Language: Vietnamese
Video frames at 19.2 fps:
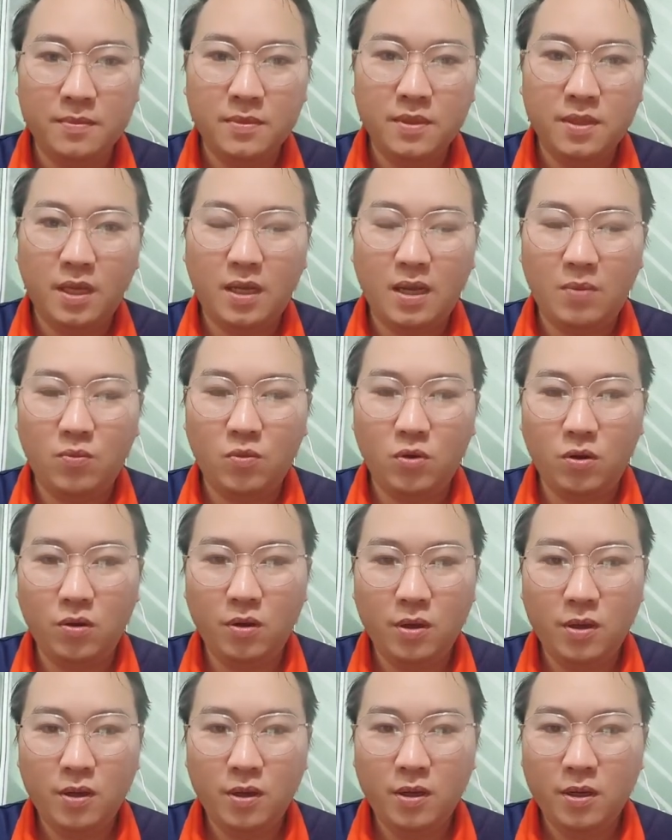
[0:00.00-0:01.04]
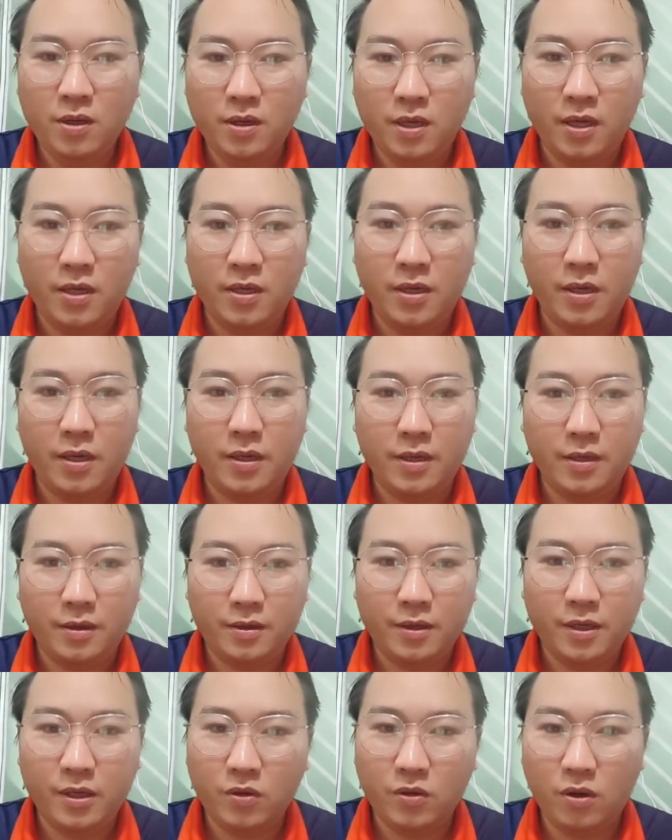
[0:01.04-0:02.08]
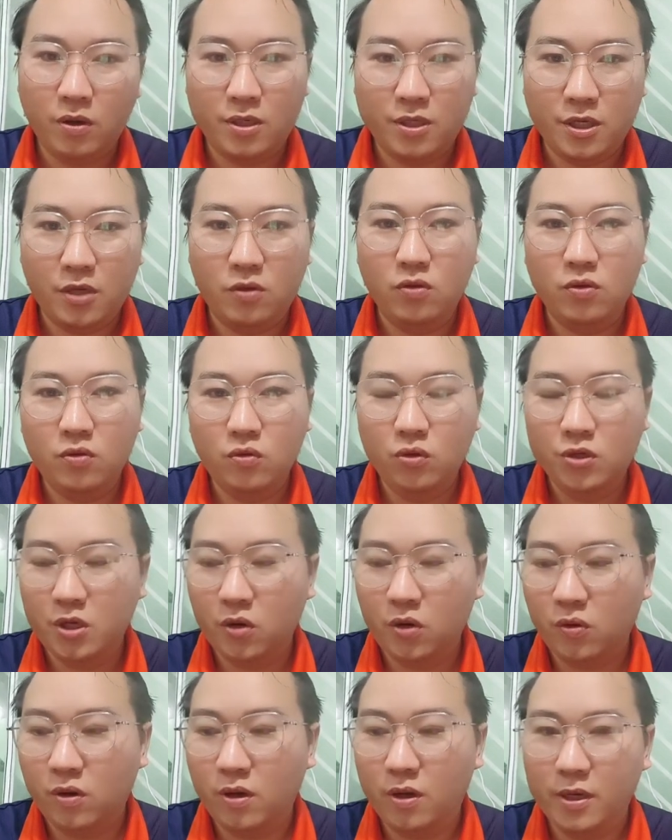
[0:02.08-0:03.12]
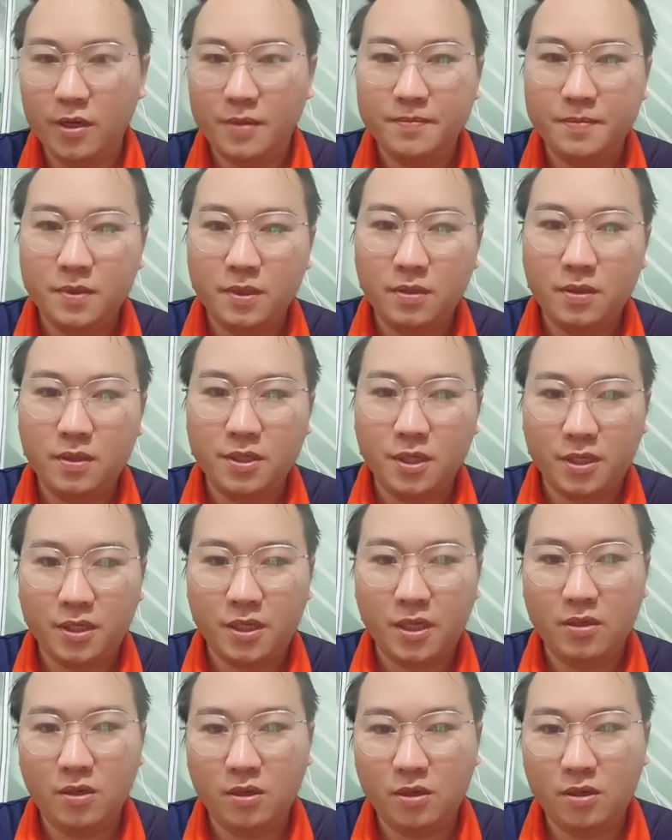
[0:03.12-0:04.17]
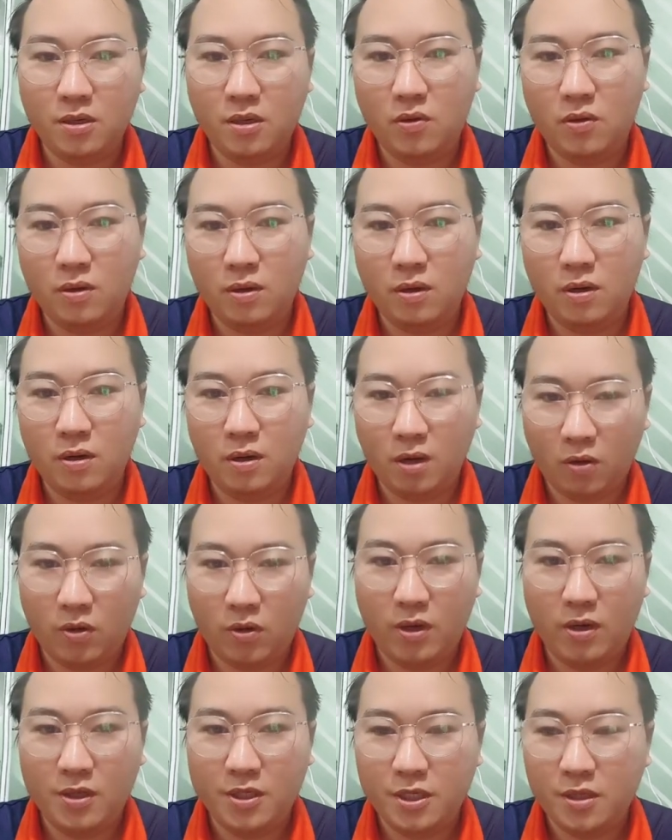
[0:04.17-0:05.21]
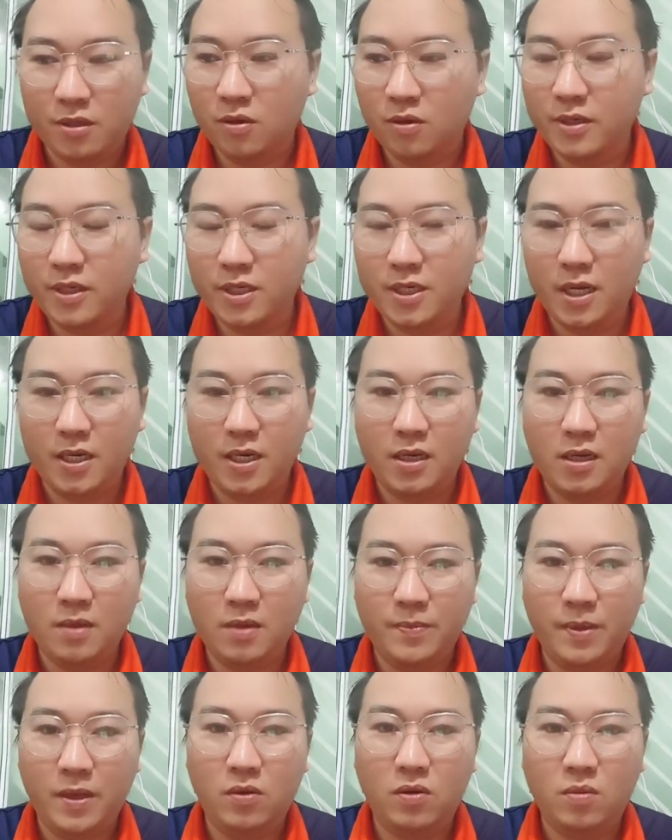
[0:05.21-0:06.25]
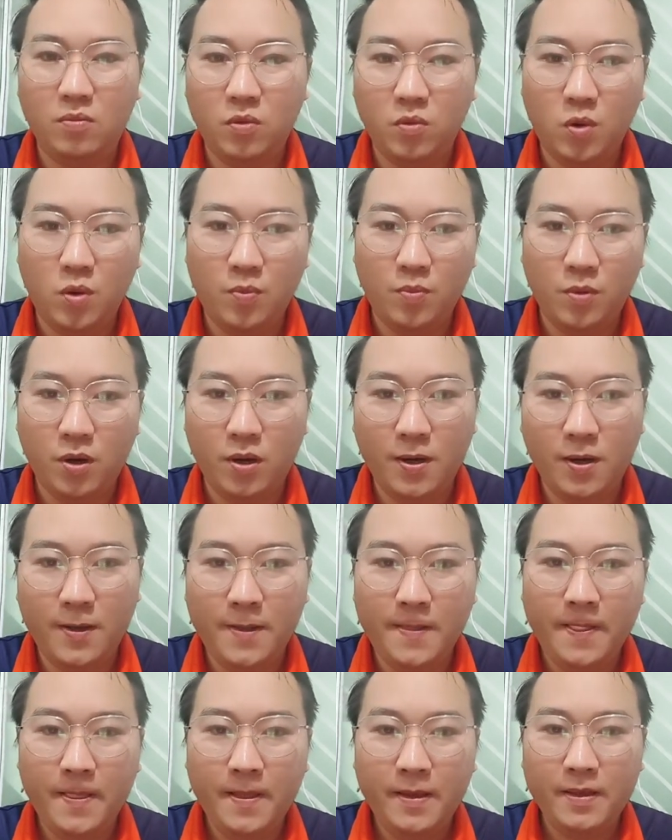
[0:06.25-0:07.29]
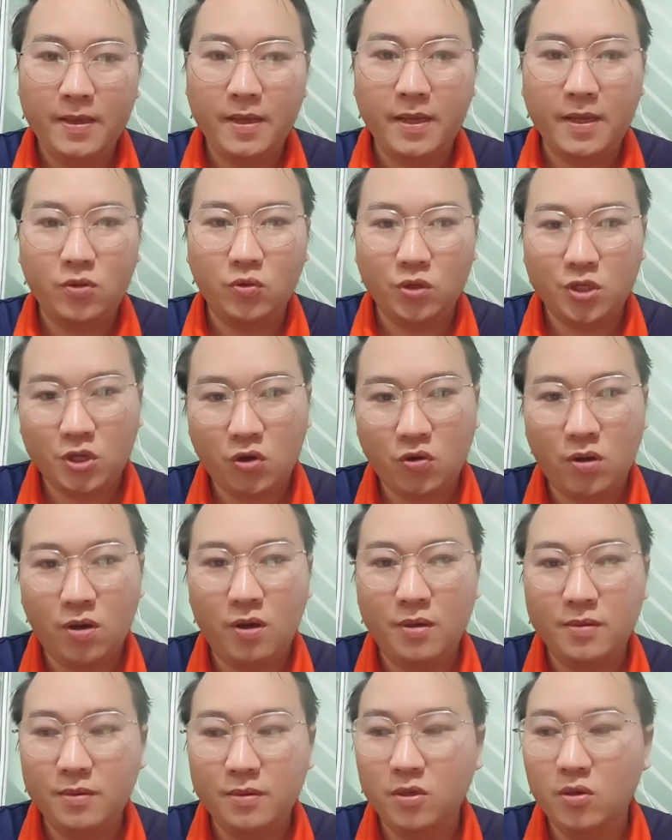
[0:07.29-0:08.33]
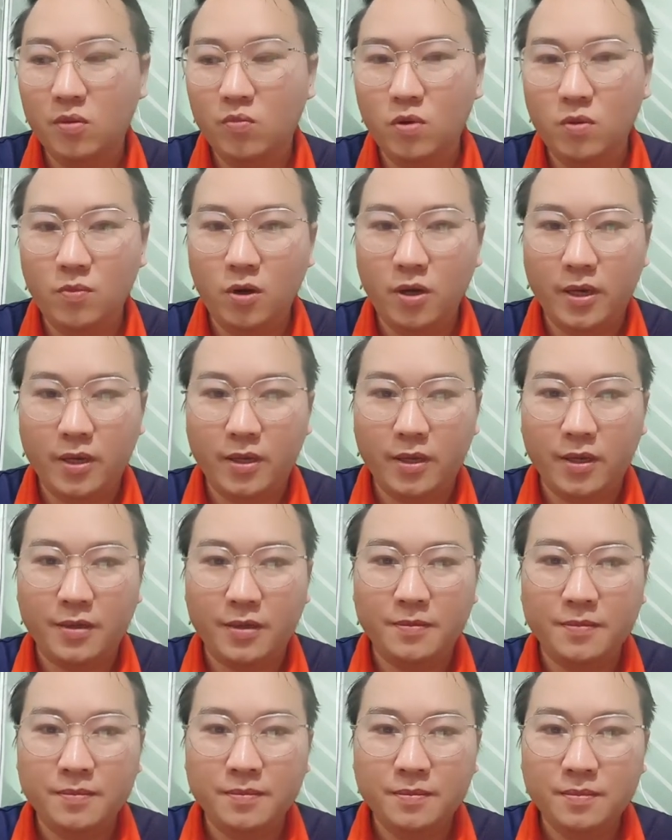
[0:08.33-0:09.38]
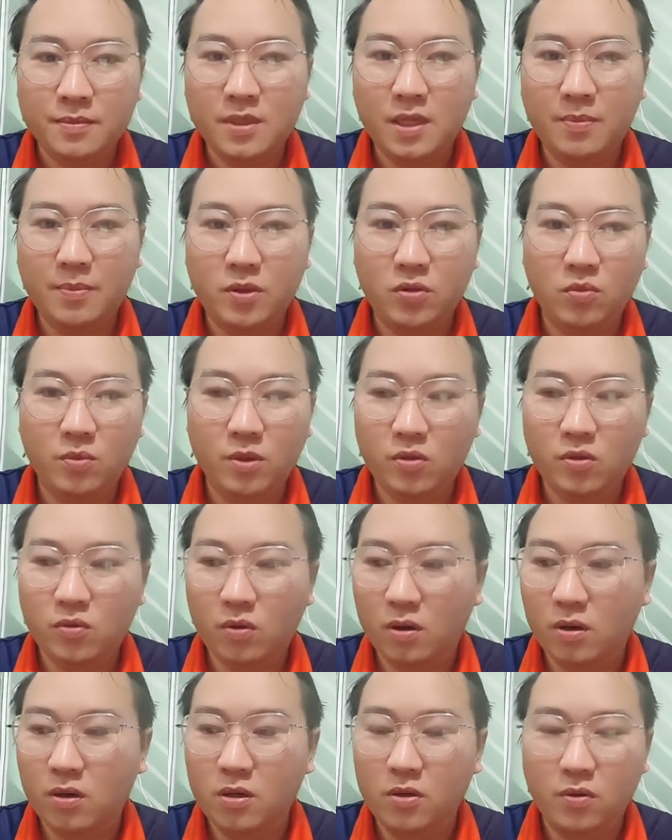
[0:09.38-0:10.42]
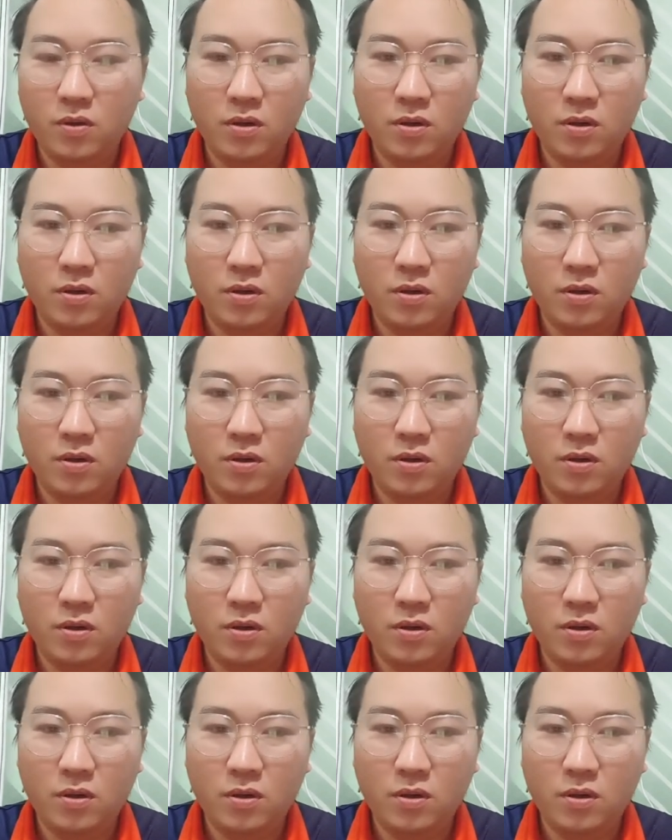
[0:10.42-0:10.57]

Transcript: để cam mo cái kinh nhiều lọ trời luôn tu trâu lọ nè là chẳng chính giờ cháu là lâu là là sẽ cháu in ra này bé ở mua mua mò chỉ tu trâu lọ này giống mua mò hay nè tên mày tôi mày nhỏ là này